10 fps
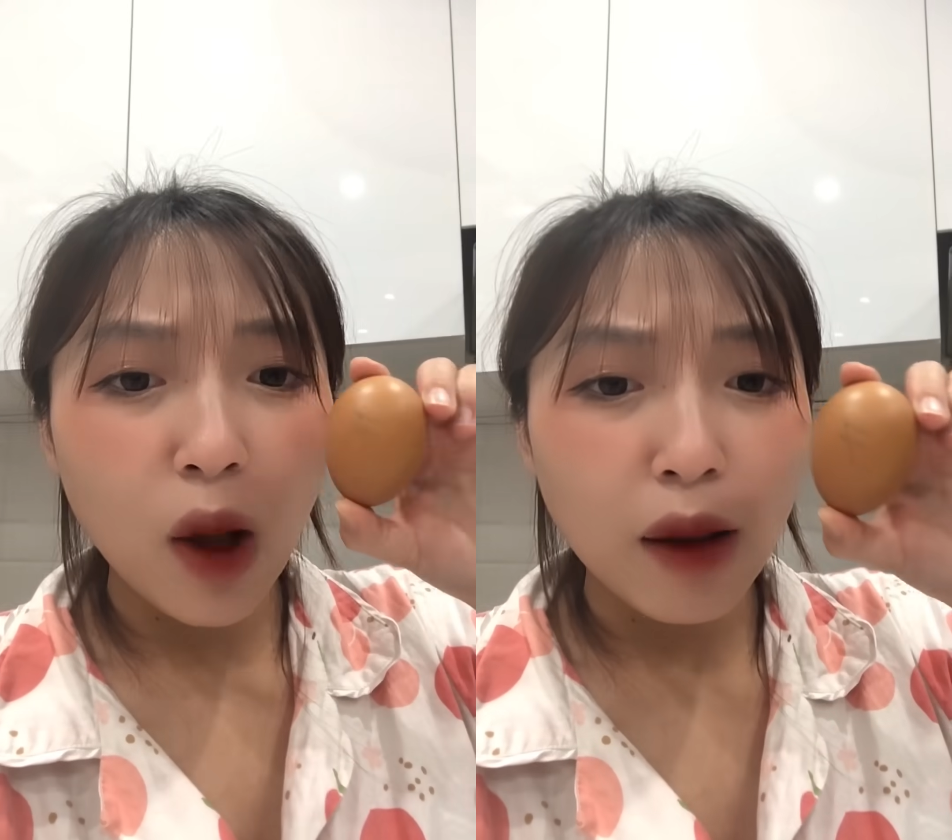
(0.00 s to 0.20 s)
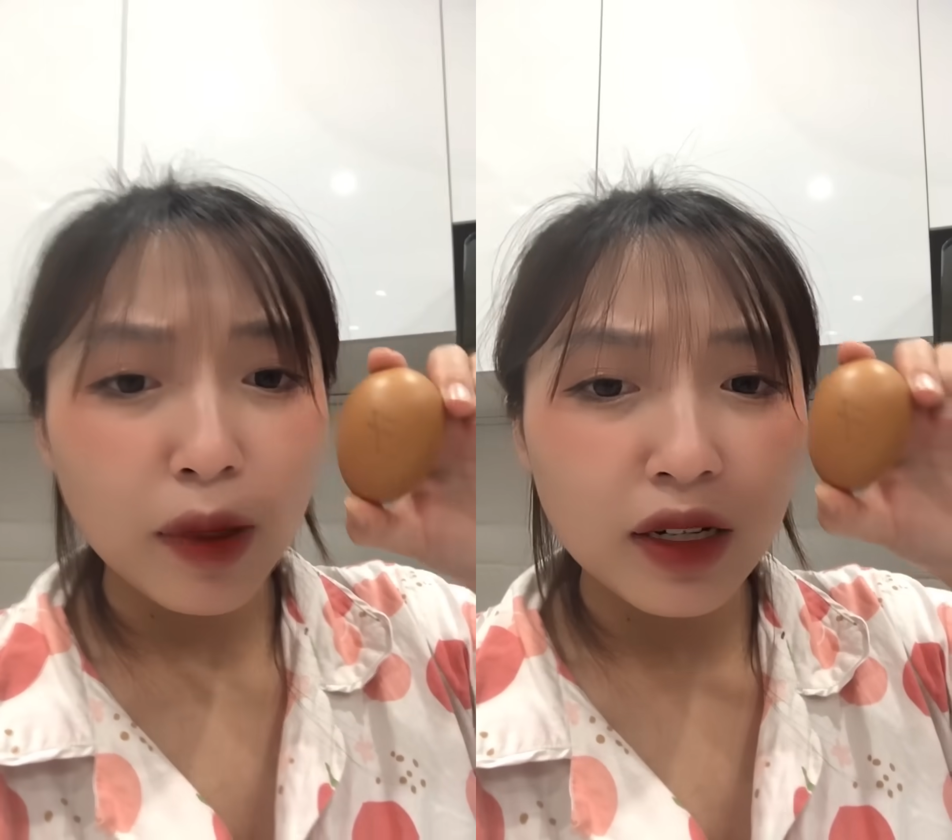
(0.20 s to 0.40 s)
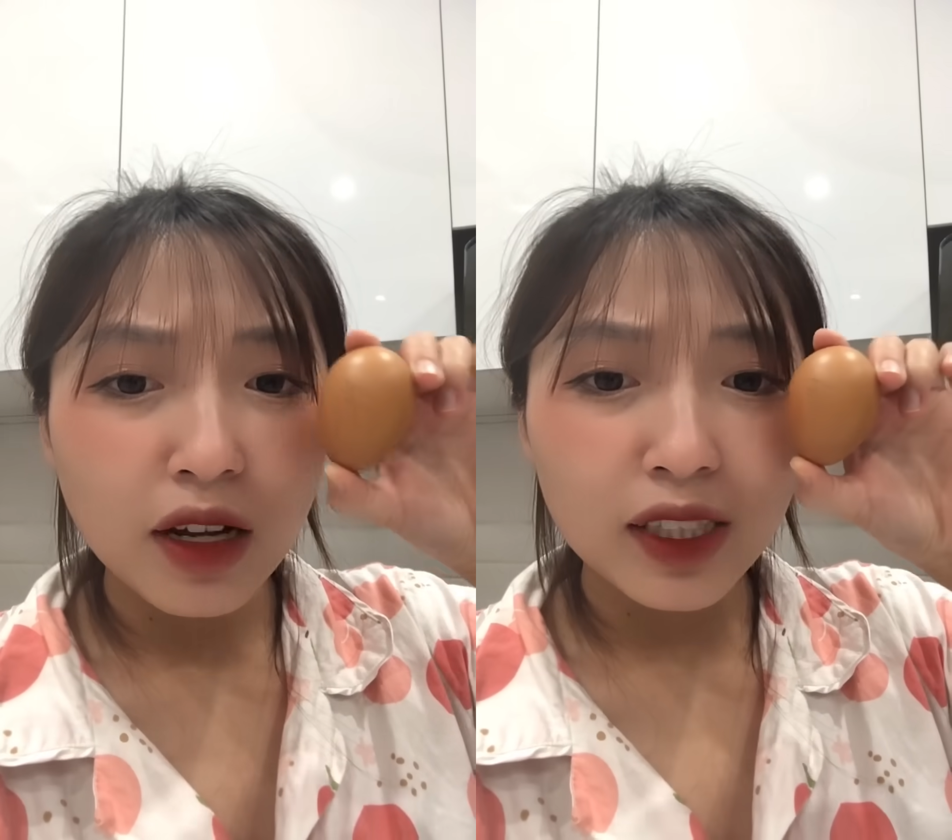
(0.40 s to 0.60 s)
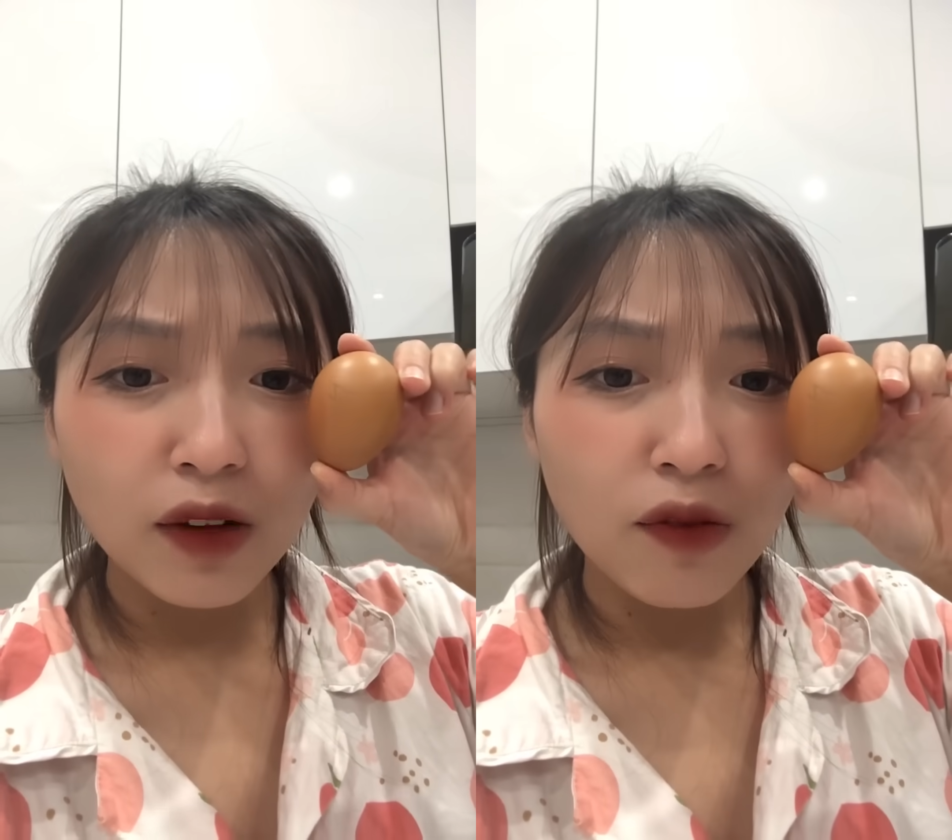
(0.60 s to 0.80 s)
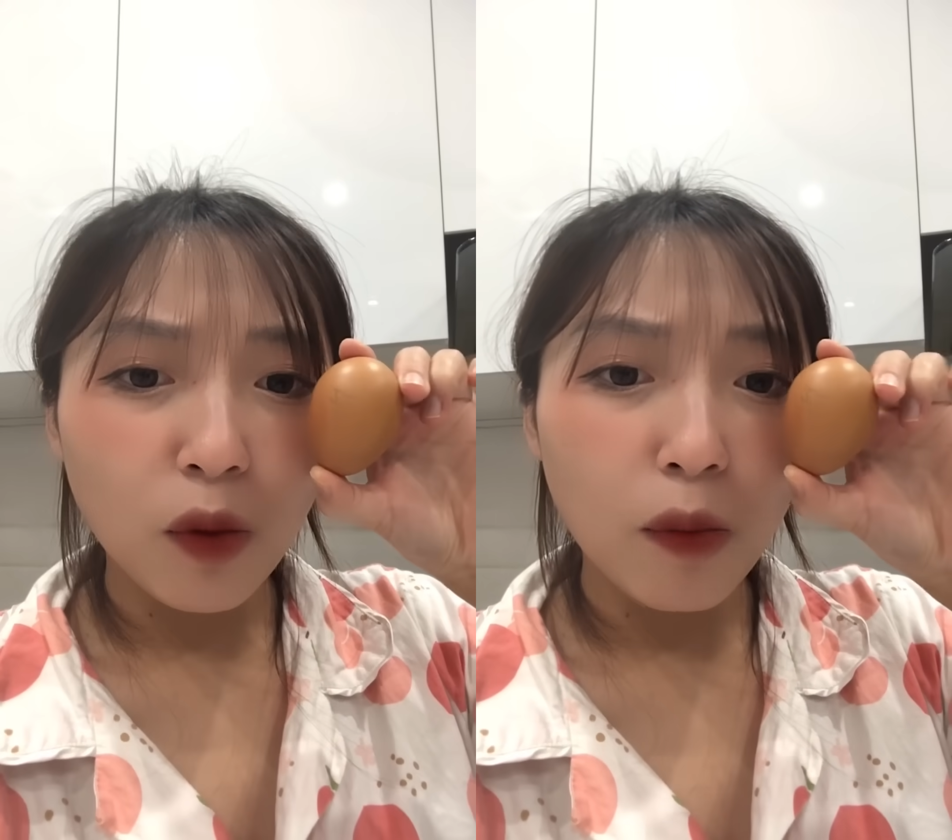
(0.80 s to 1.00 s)
quả mà nướng
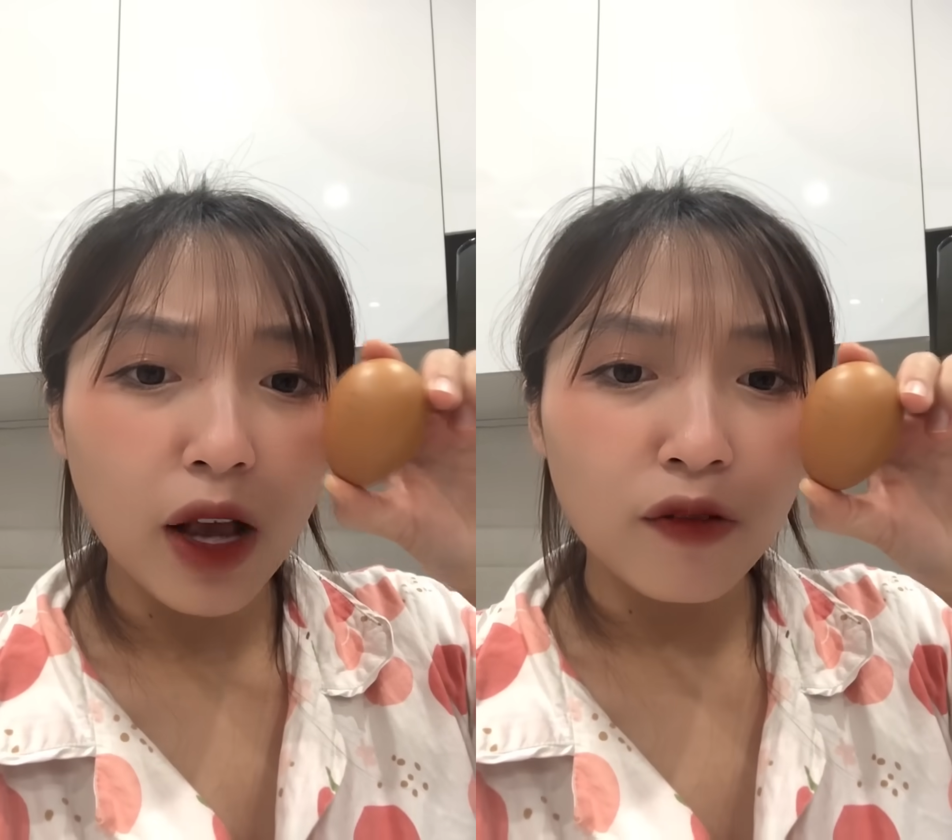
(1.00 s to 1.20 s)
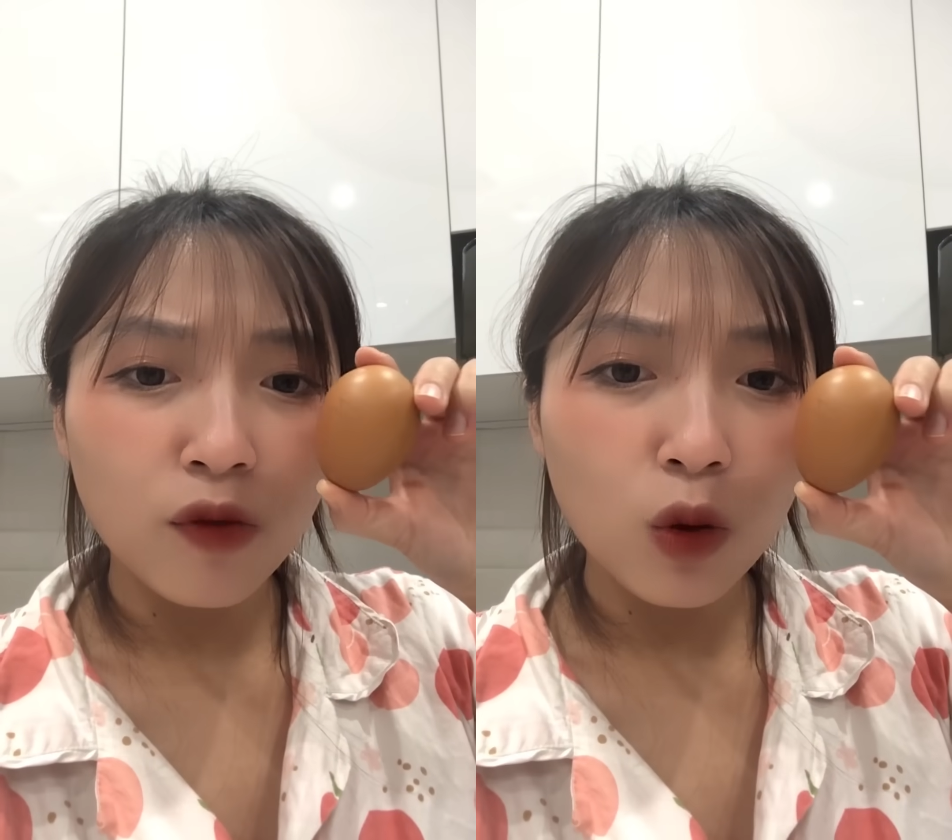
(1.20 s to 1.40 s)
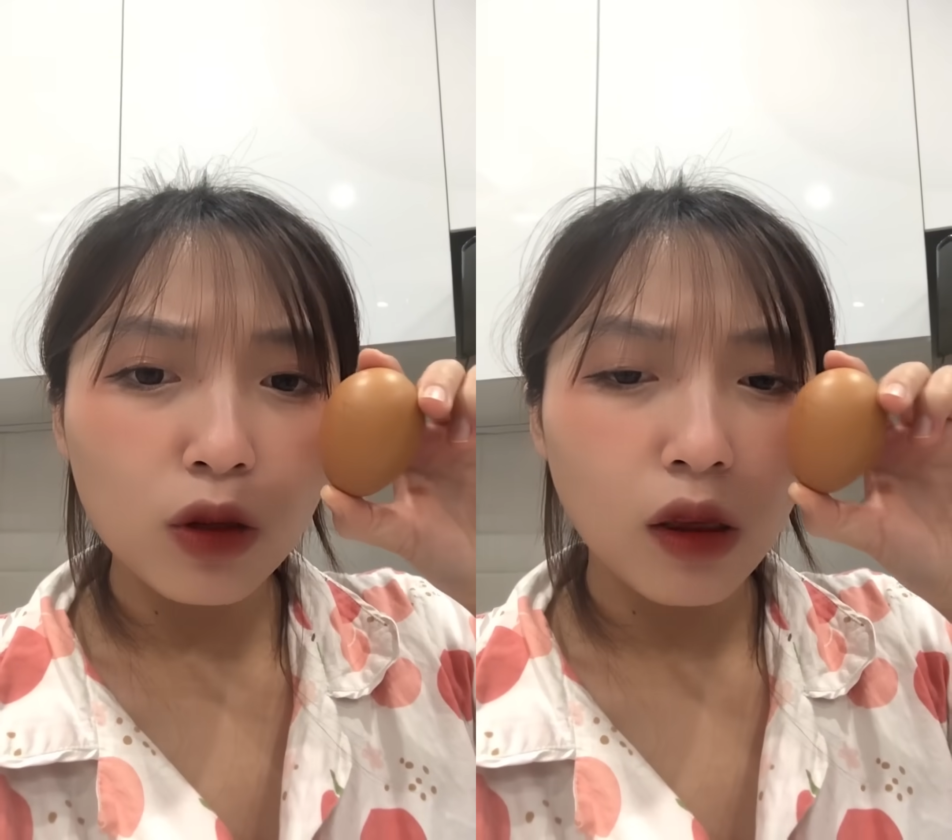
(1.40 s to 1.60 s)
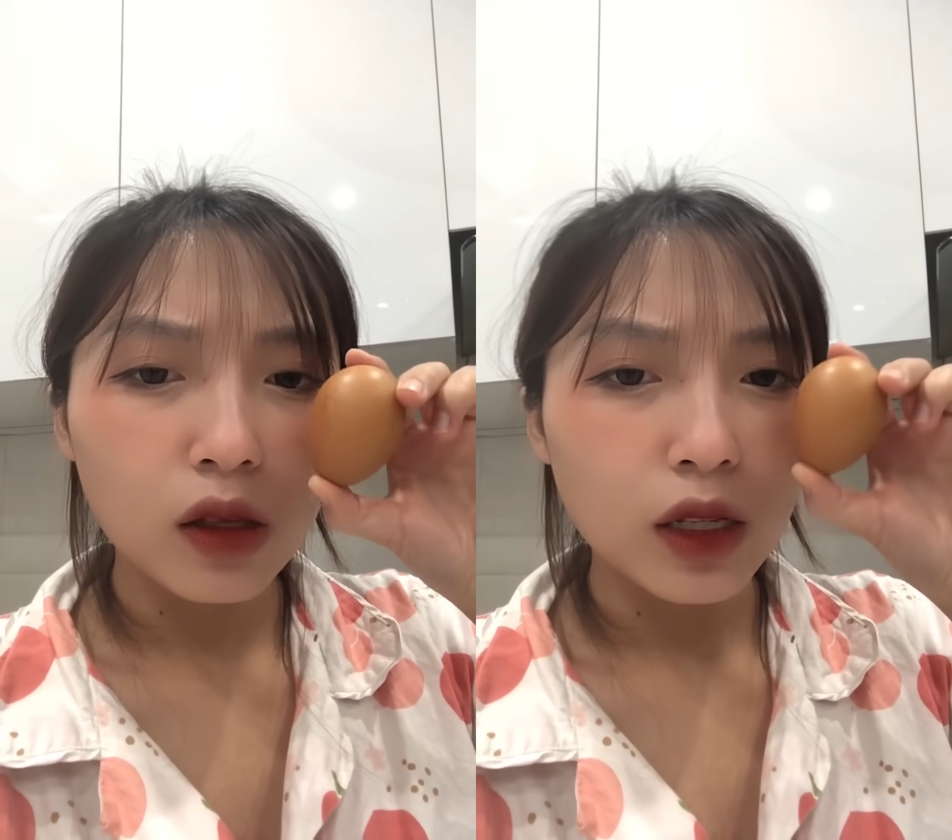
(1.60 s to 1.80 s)
trong vòng 7 phút